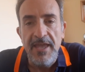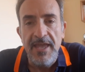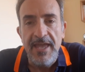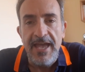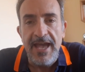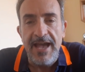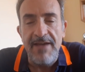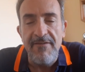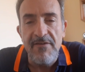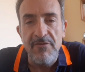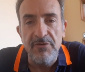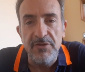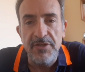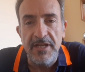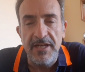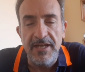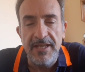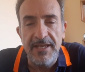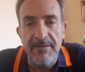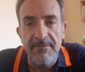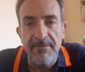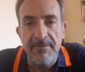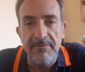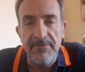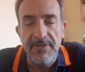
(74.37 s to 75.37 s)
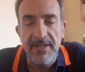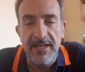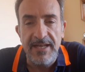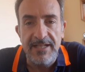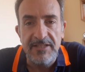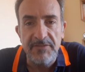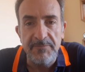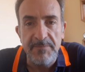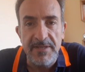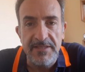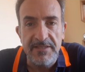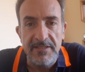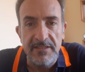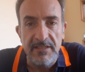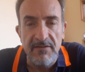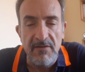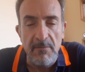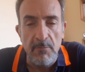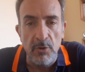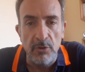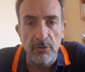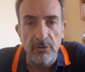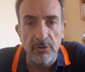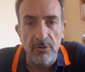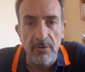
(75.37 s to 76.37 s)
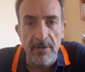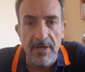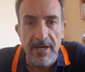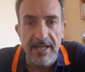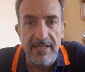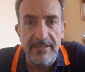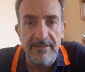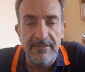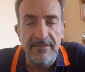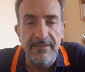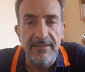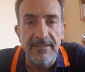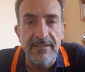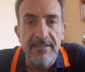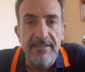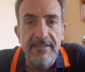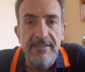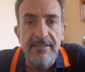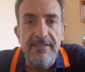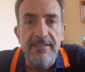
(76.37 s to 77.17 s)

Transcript: avevo delle, delle aspettative molto alte.